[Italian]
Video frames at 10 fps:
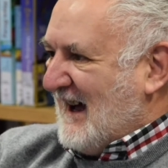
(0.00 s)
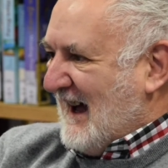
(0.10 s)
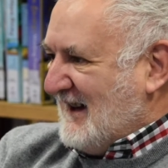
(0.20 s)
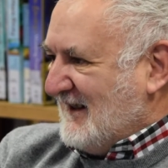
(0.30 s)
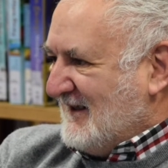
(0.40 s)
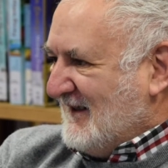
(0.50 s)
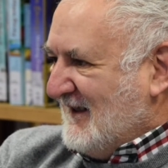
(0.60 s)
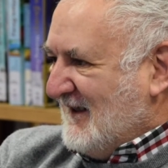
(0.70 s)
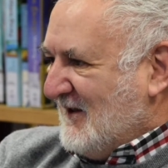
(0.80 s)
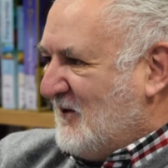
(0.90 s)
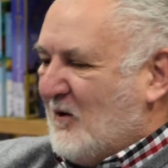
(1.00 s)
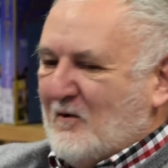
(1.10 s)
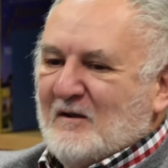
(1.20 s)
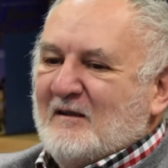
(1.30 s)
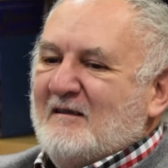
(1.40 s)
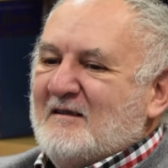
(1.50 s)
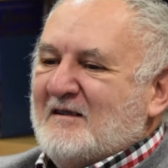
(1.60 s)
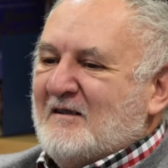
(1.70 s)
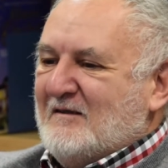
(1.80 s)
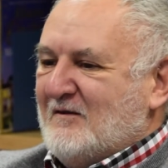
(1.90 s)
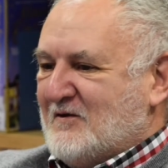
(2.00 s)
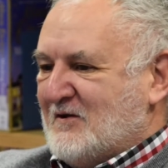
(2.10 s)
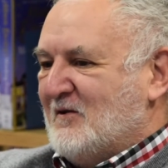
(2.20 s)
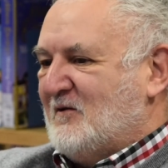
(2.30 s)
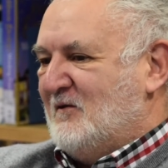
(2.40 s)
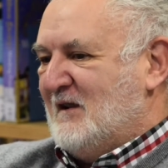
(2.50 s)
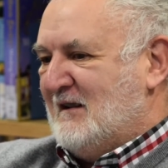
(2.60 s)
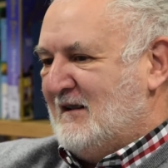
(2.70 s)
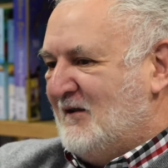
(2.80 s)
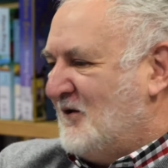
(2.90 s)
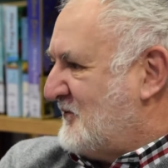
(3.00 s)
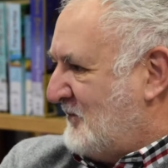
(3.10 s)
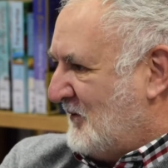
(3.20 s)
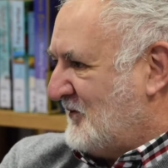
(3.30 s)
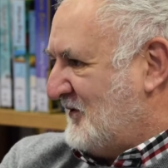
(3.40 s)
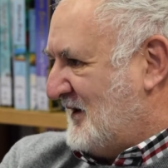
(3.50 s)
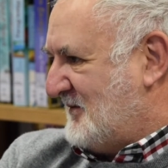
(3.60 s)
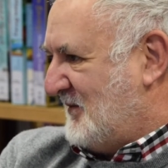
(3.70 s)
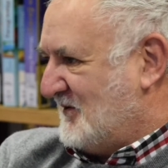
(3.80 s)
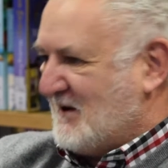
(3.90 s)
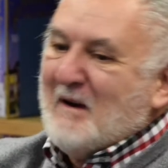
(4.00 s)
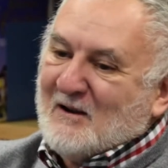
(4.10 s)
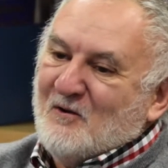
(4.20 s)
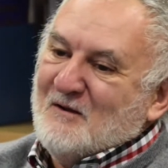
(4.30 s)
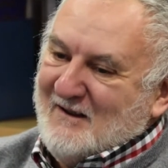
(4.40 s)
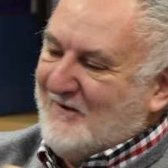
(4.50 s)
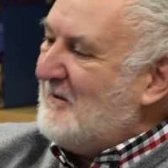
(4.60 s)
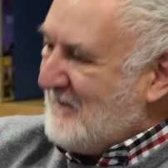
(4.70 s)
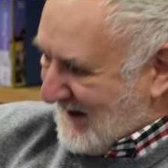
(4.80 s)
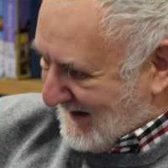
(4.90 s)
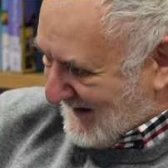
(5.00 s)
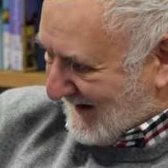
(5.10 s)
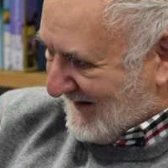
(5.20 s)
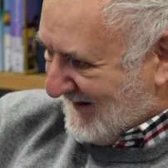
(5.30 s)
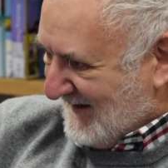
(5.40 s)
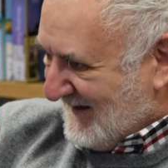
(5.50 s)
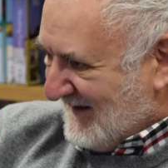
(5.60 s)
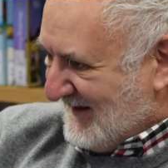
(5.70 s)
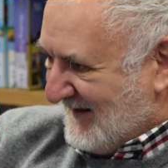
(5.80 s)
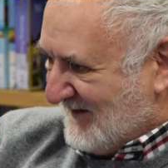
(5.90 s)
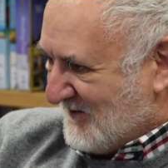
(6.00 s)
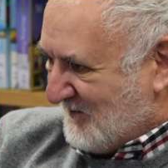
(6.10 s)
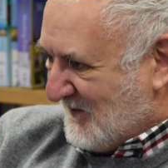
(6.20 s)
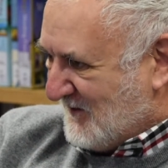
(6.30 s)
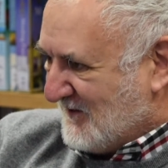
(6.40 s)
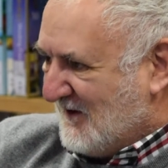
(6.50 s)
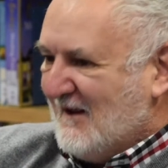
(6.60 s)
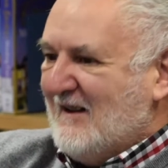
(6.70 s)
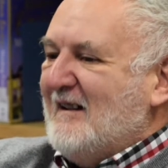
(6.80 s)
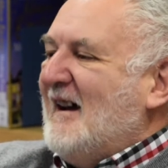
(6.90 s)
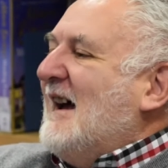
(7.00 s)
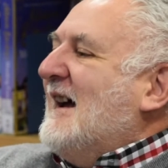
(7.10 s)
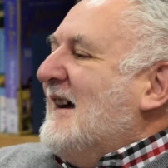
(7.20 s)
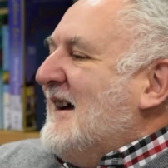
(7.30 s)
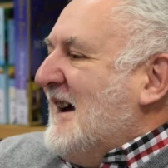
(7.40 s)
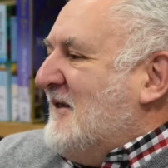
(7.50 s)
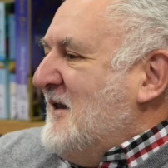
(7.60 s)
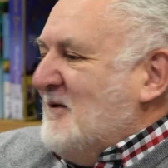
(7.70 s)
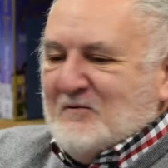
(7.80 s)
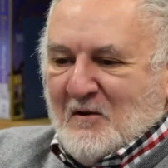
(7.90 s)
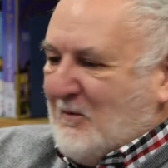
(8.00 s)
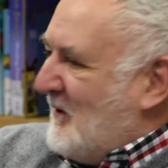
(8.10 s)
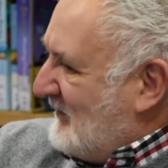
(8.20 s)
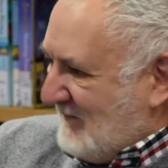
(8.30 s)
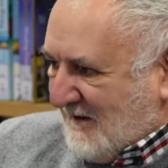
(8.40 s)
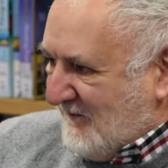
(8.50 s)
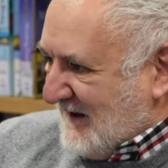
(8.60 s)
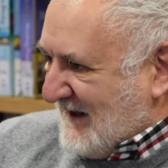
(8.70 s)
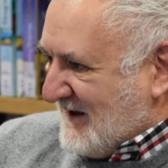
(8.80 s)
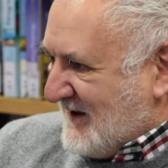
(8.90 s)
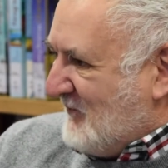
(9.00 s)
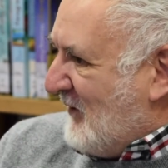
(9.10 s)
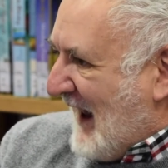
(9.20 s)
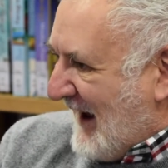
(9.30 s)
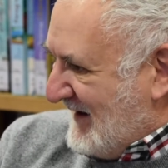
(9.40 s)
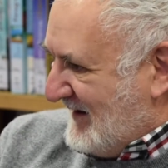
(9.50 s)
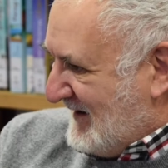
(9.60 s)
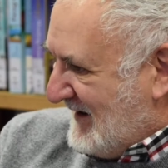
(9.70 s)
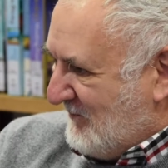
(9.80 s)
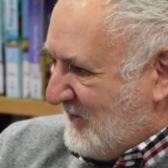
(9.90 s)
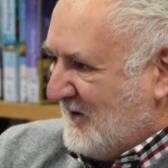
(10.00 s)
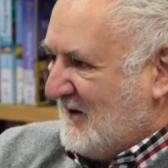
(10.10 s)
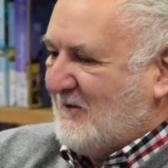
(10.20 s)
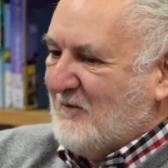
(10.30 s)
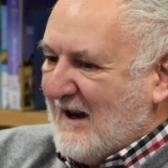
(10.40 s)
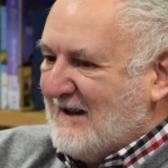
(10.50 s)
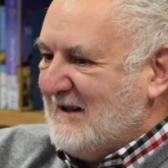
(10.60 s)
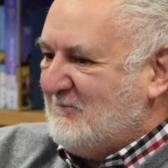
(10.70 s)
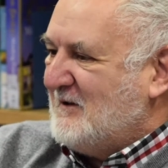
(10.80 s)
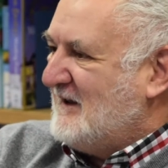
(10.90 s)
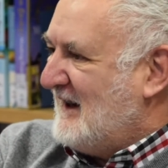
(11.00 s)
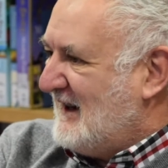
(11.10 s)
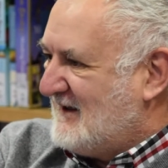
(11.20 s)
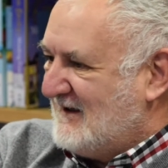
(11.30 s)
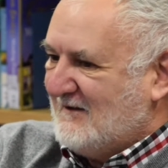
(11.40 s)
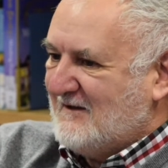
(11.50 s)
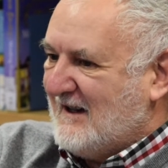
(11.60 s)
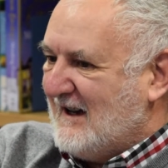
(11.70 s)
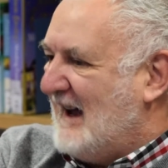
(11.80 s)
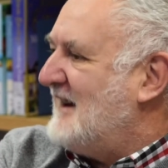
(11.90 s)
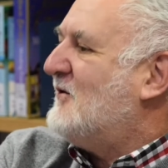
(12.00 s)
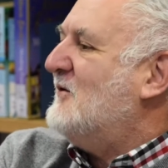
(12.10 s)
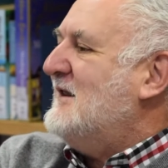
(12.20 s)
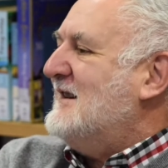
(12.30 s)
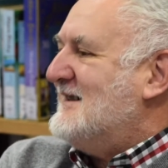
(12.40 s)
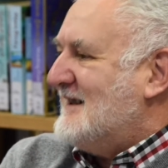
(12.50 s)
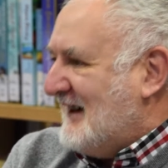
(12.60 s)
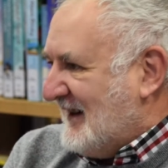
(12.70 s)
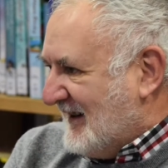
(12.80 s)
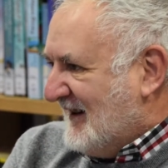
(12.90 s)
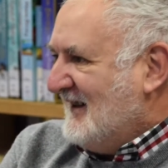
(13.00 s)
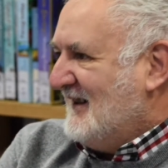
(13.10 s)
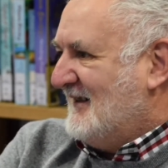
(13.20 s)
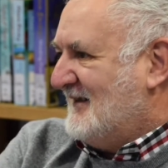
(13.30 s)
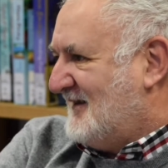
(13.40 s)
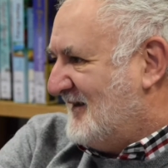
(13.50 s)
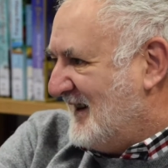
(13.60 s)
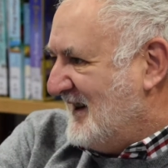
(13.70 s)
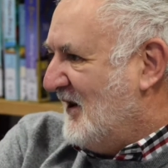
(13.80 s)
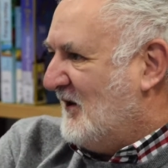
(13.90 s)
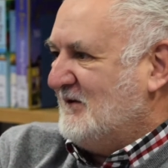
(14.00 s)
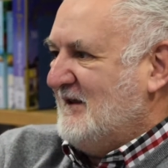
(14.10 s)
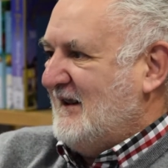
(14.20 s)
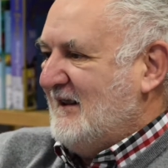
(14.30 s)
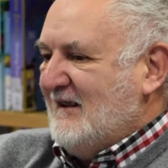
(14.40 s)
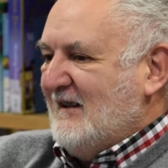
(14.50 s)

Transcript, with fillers: hai con, non solo con lo sposo o la sposa, ma con la famiglia dello sposo. E qui ognuno può inventarsi qual è il tipo, qual è il tipo di relazione che hai con gli zii o con i nonni.